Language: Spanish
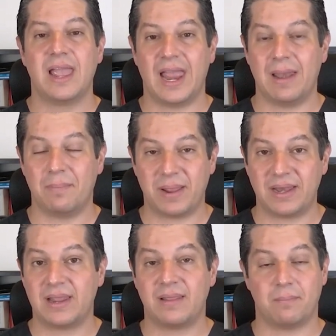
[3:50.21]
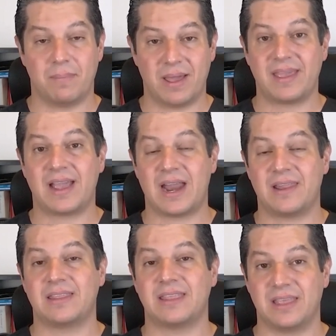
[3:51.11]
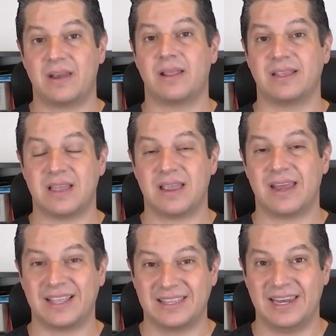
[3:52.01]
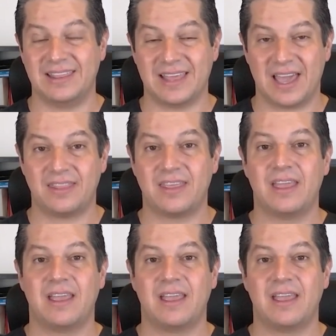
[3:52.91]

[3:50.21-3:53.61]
El pene va a dejar de tener esa erectilidad,